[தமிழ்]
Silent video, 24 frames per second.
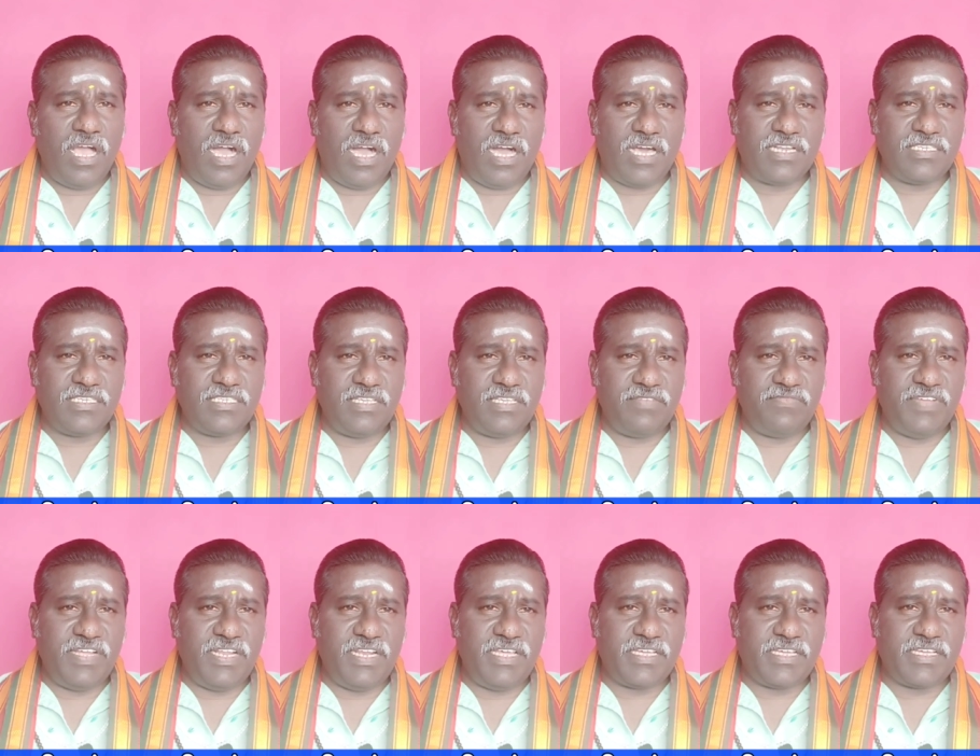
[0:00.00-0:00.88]
அரசு
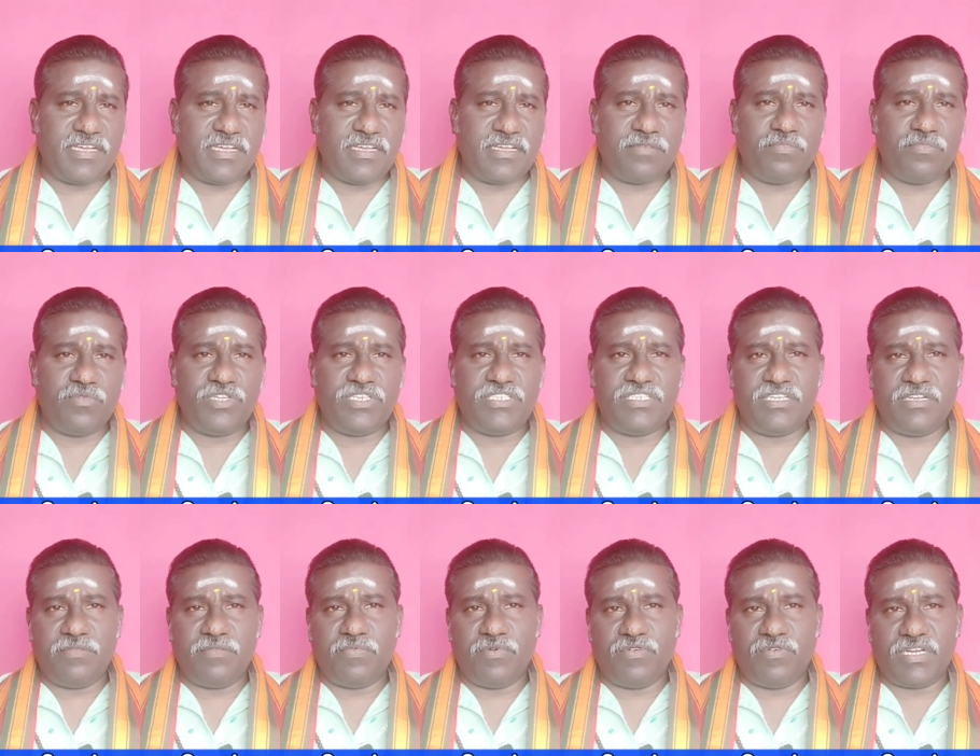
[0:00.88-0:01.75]
வேலைக்காக முயற்சி
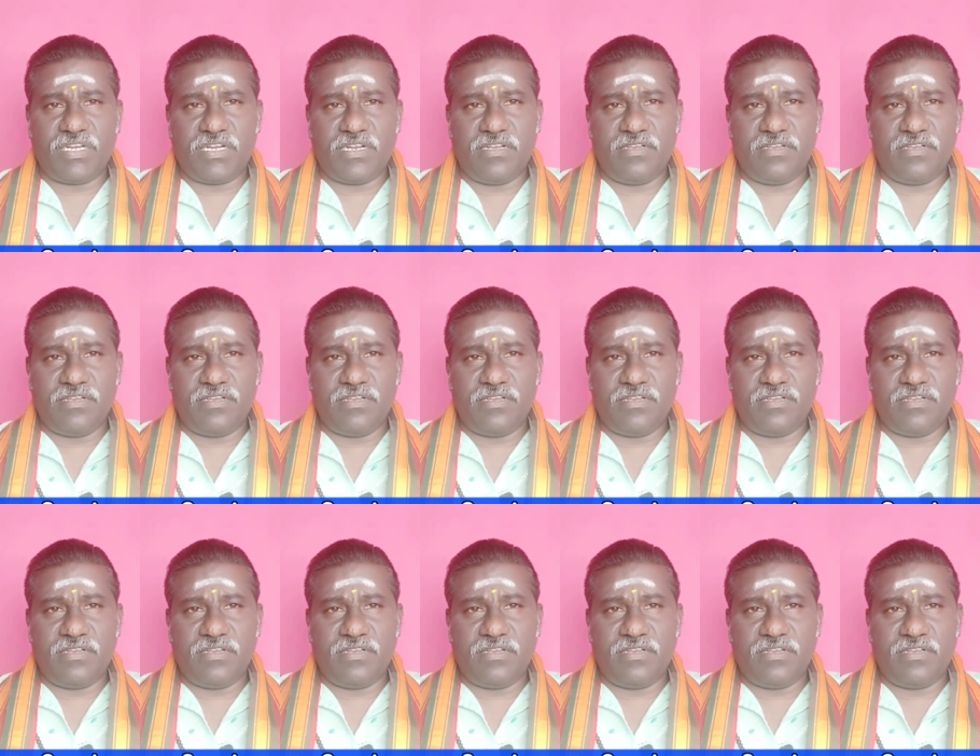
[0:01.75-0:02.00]
எடுப்பவர்கள்